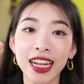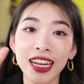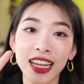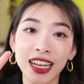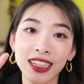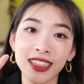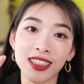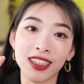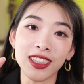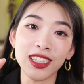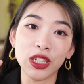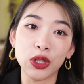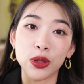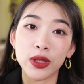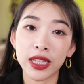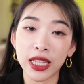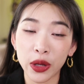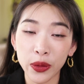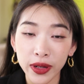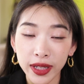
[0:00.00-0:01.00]
那两层以
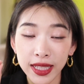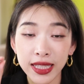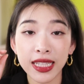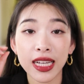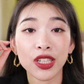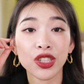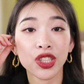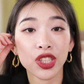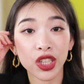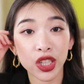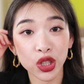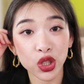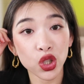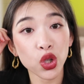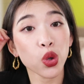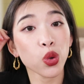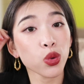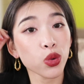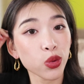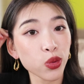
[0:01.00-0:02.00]
后呢，它会更加适合
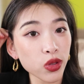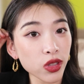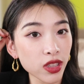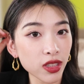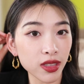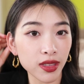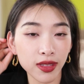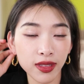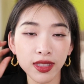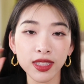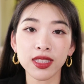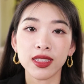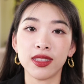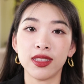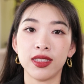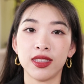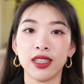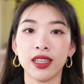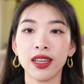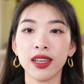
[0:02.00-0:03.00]
秋冬这个季
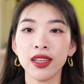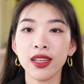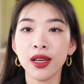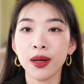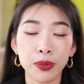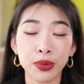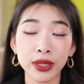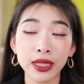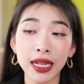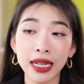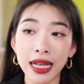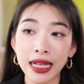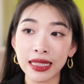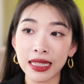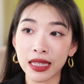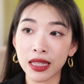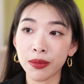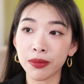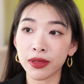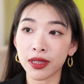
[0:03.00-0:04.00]
节，不像刚
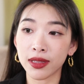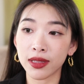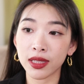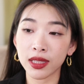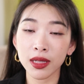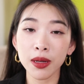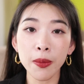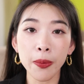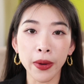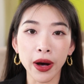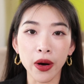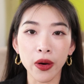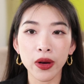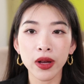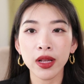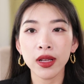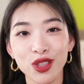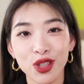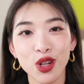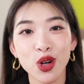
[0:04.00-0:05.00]
才那么的轻薄，
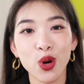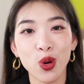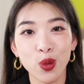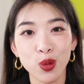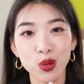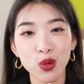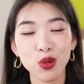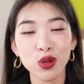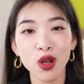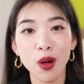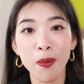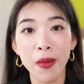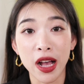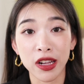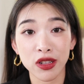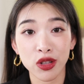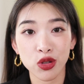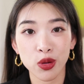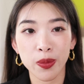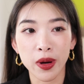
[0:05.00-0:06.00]
整个红棕调
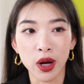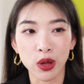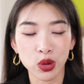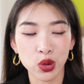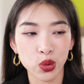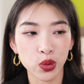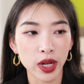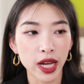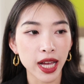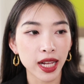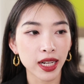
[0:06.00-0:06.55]
马上就跑出来